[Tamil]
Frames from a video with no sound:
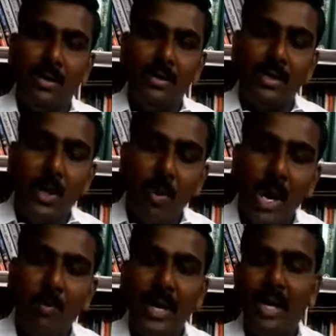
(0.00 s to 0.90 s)

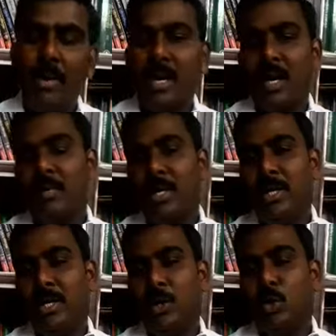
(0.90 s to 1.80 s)
சிறுபான்மையின மக்கள்
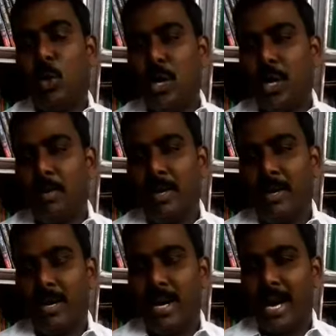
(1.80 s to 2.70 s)
மீது
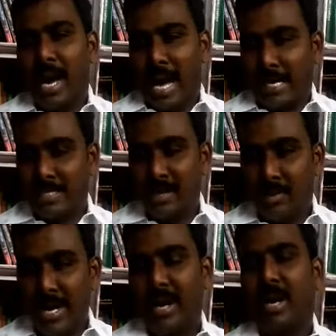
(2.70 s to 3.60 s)
தொடுக்கப்பட்டிருக்கிற அரச
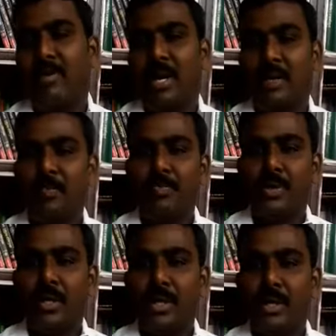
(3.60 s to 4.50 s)
பயங்கரவாதம்
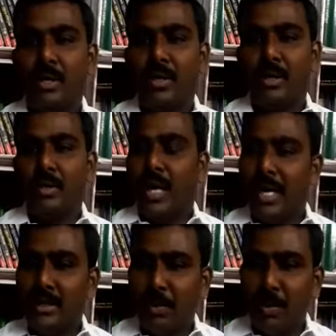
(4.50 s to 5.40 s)

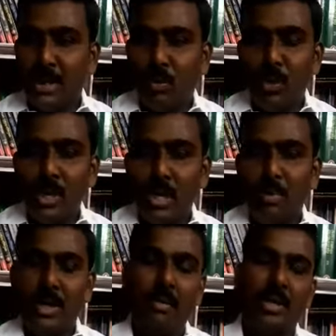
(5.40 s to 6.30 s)
தாழ்த்தப்பட்ட
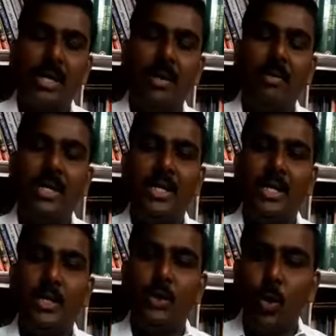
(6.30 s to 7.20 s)
ஒடுக்கப்பட்ட மக்கள் மீது
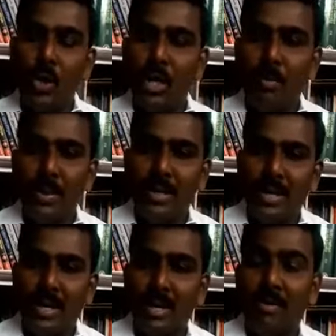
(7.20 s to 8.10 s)

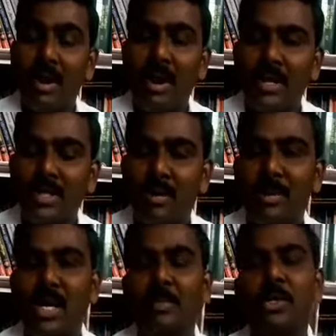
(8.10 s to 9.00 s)
தொடுக்கப்பட்டிருக்கிற
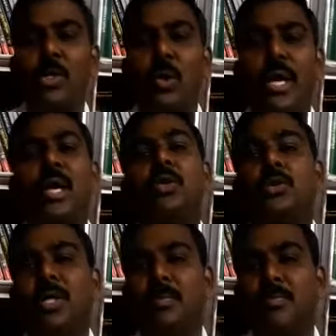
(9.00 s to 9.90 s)
வருணாசிரம தர்மத்தினுடைய
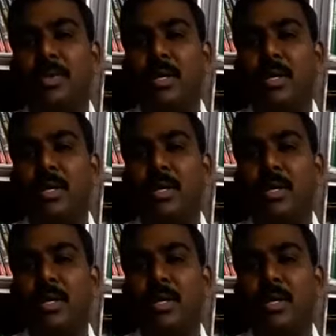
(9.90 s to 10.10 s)
யுத்தம்